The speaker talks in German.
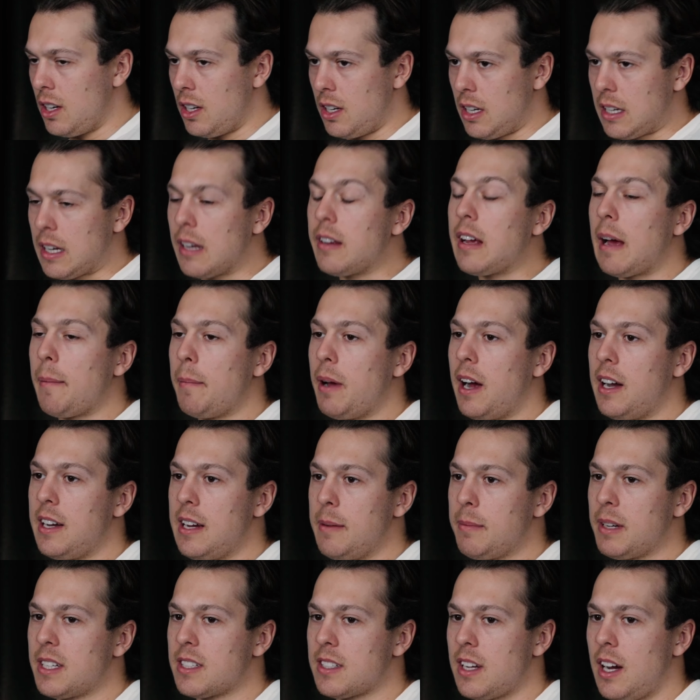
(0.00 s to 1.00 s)
Ich habe mir halt
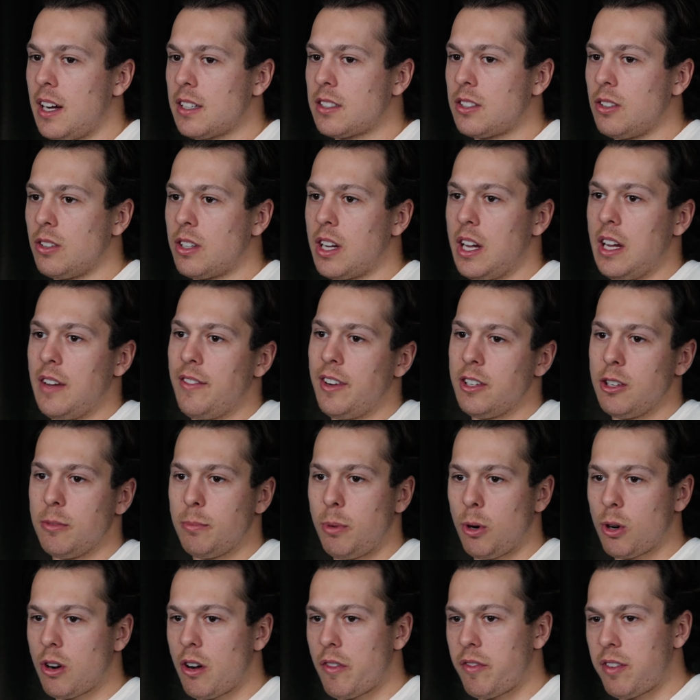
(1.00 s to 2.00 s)
eben gesagt, okay, wenn du
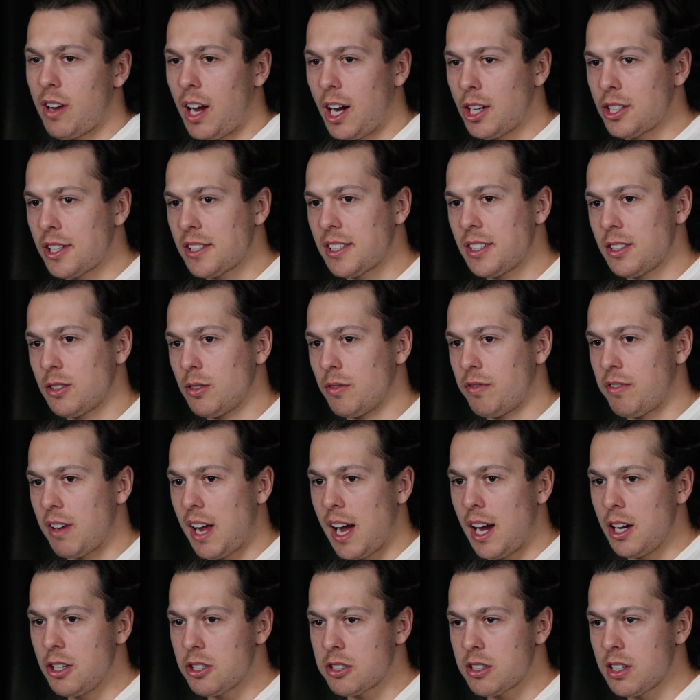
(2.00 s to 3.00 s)
Bock auf Fleisch hast, isst du
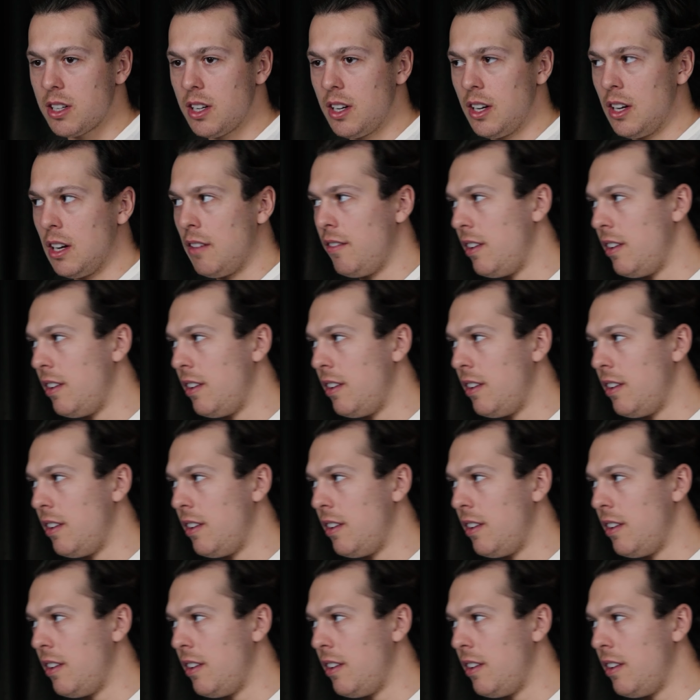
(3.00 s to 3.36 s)
Fleisch.